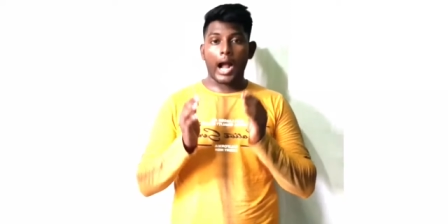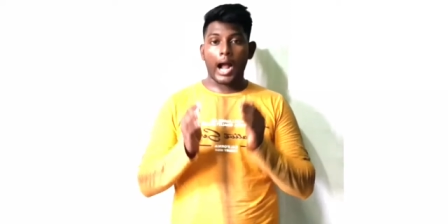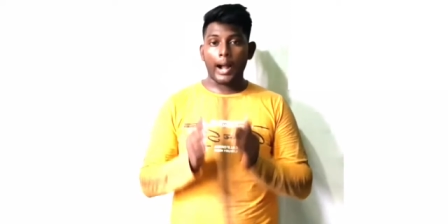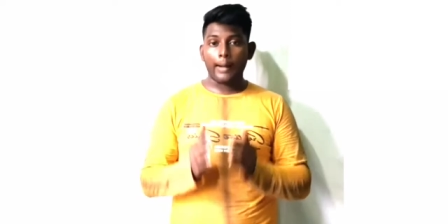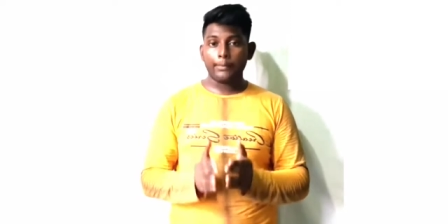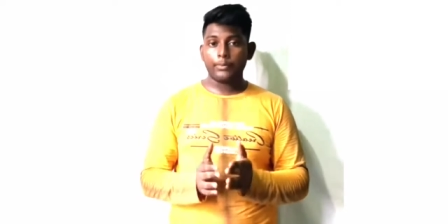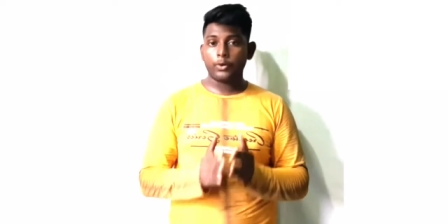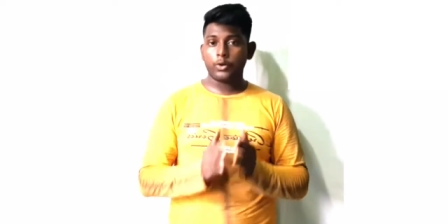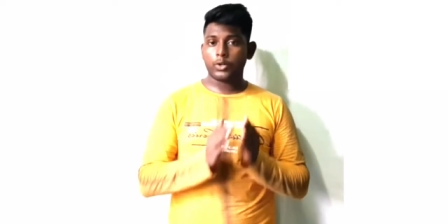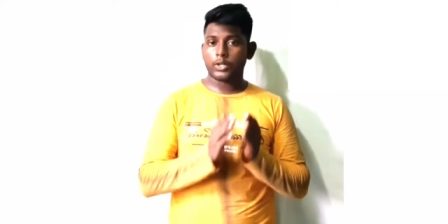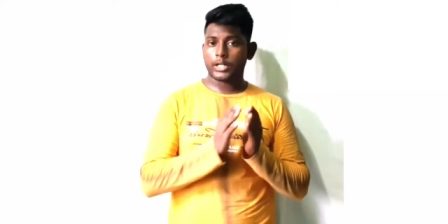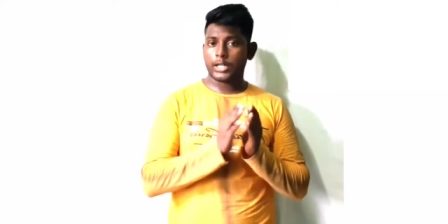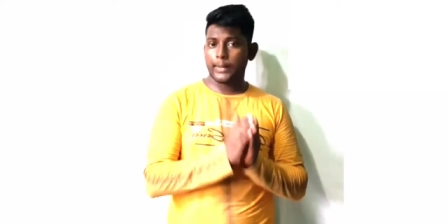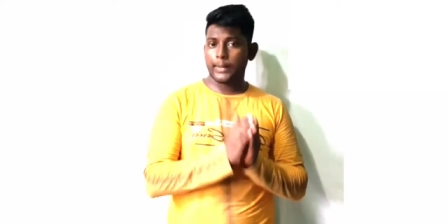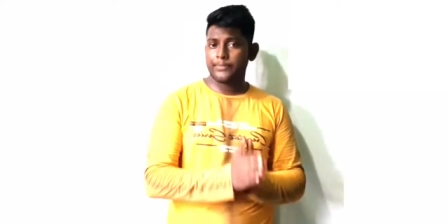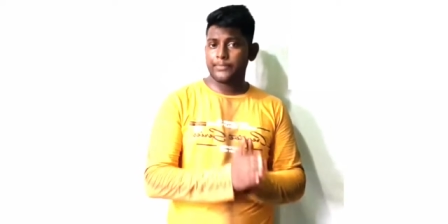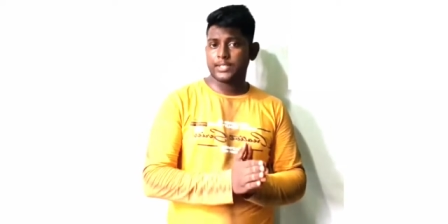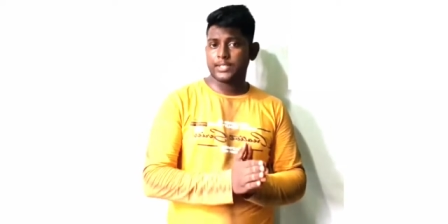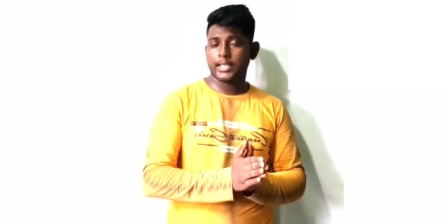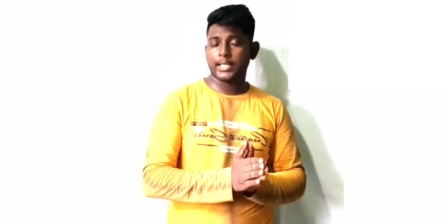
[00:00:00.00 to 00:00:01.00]
आप लोग
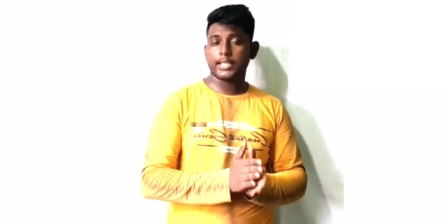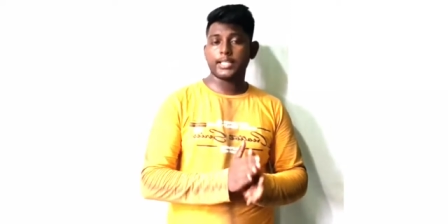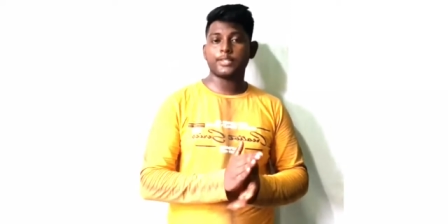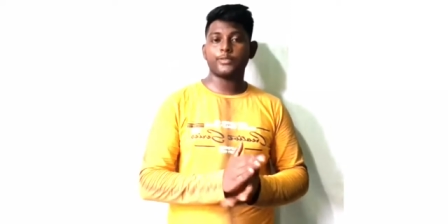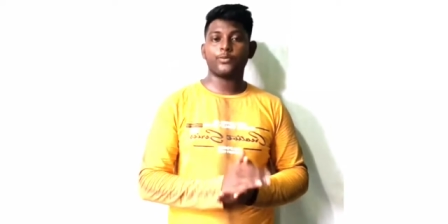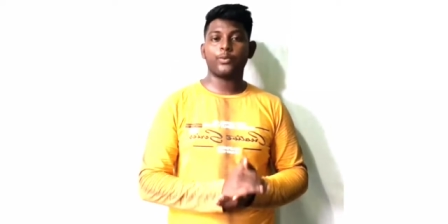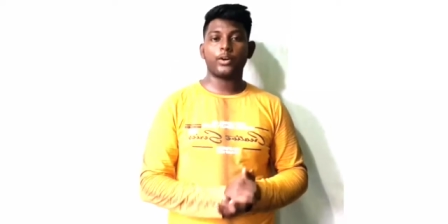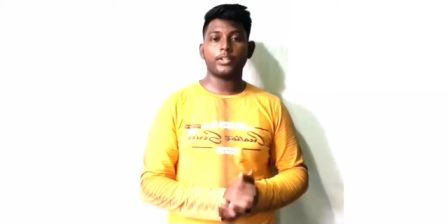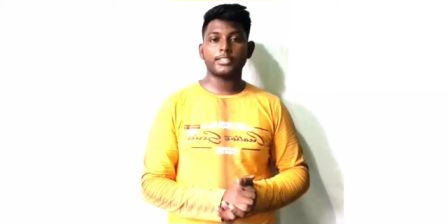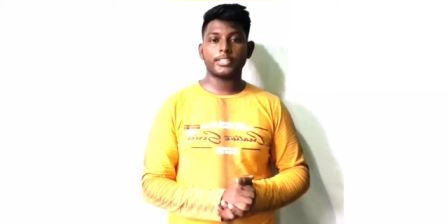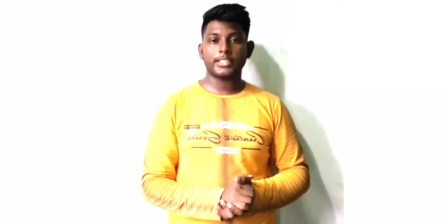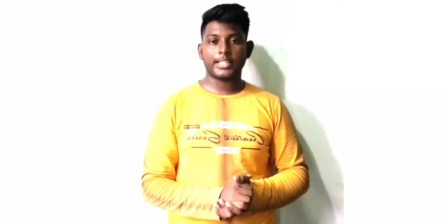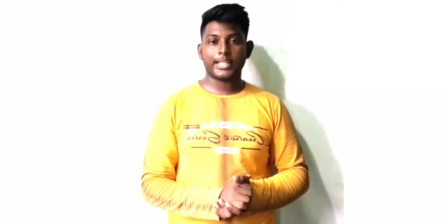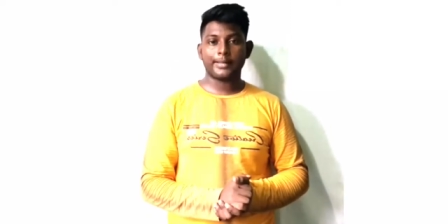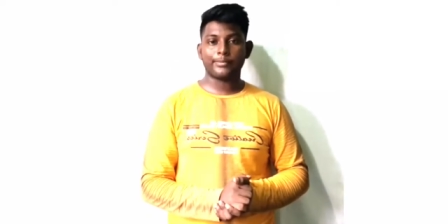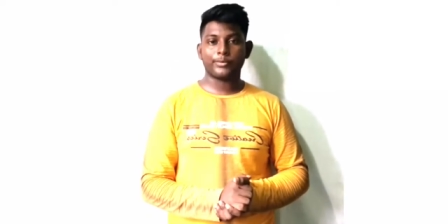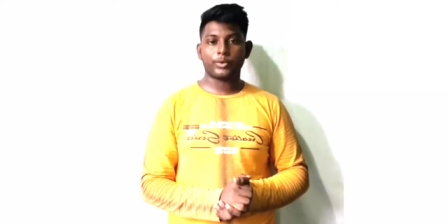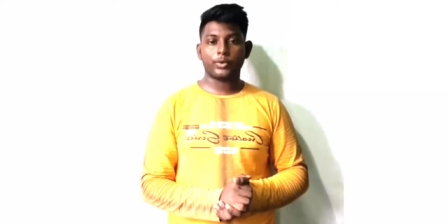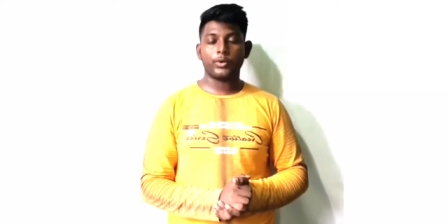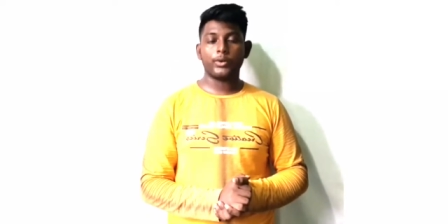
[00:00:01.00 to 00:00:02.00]
कब से इस फौजी
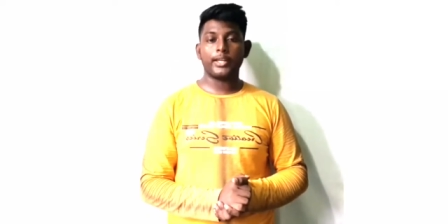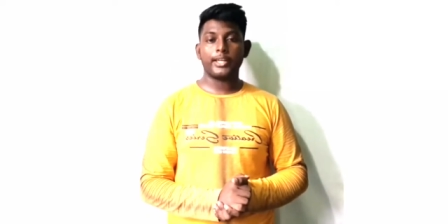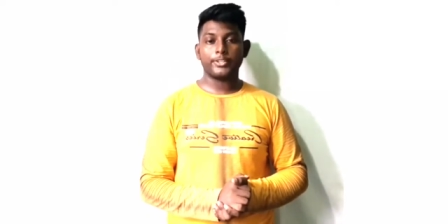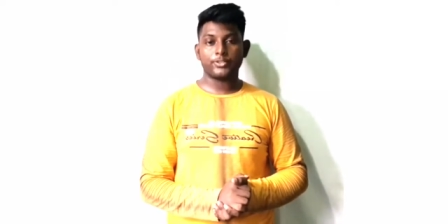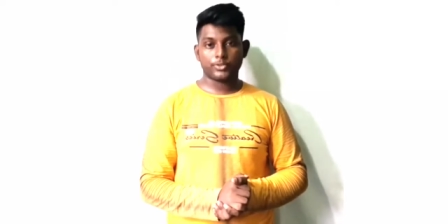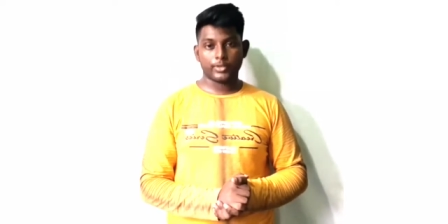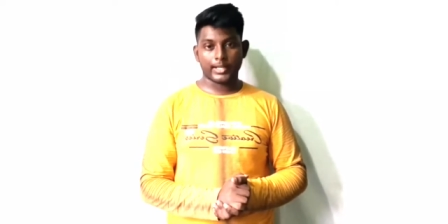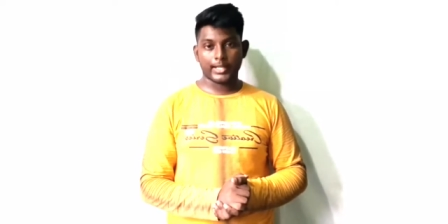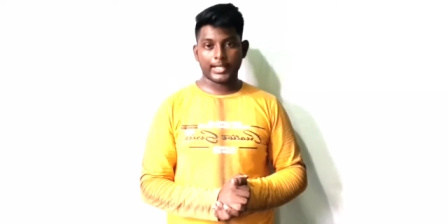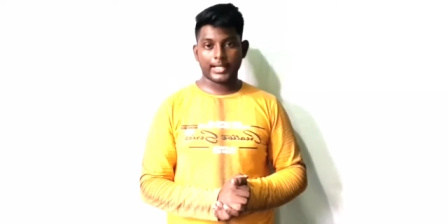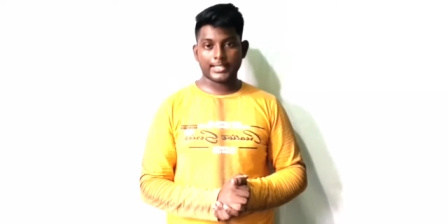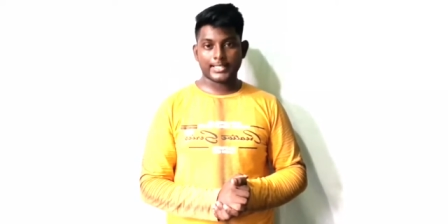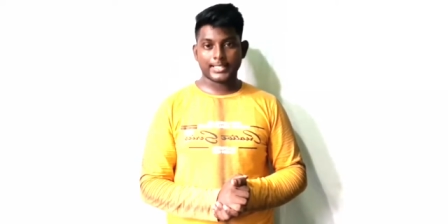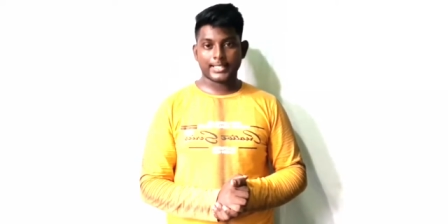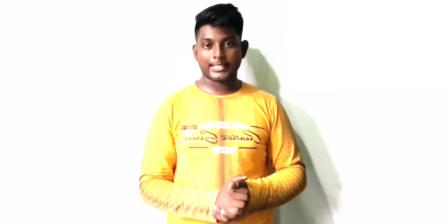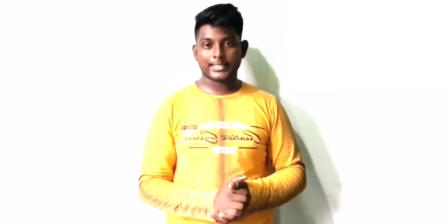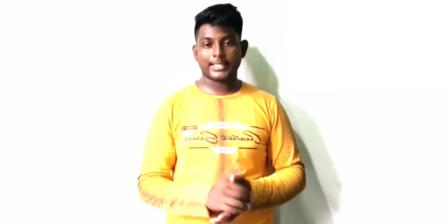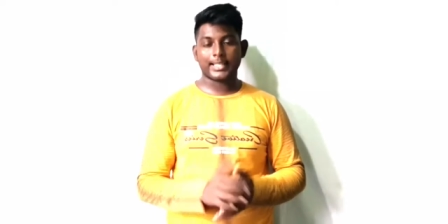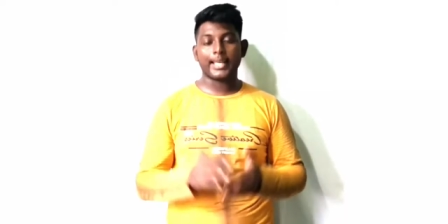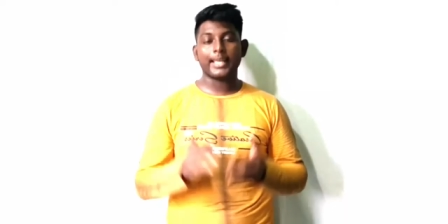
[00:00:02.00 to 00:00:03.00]
गेम को एंजॉय कर
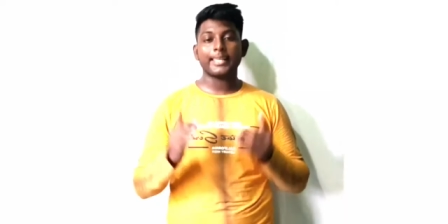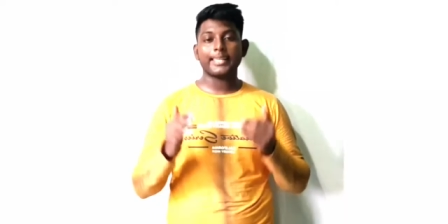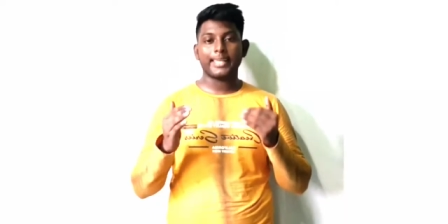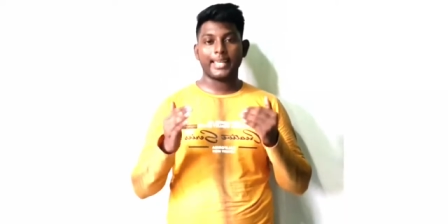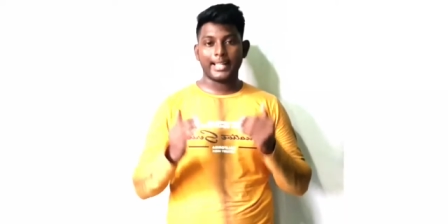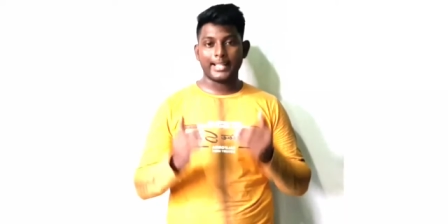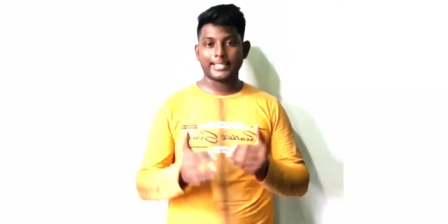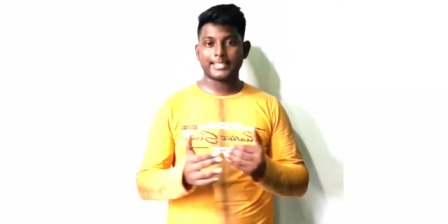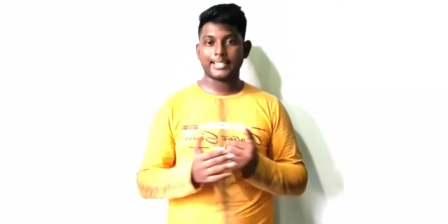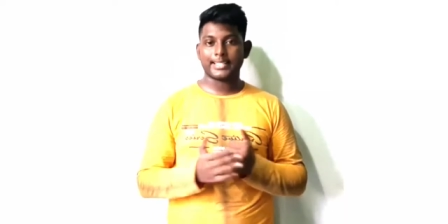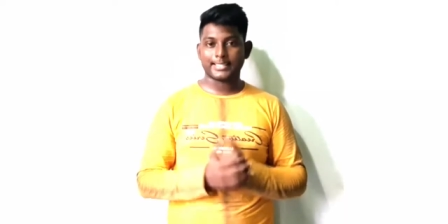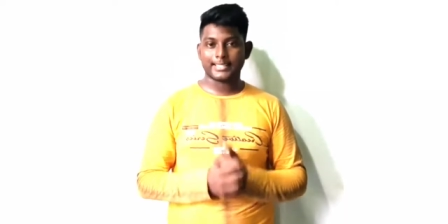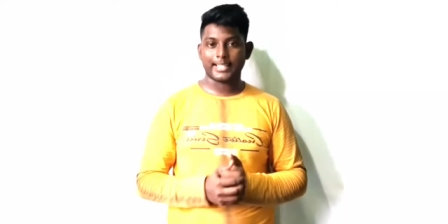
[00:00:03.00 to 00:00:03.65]
सकते हैं खेल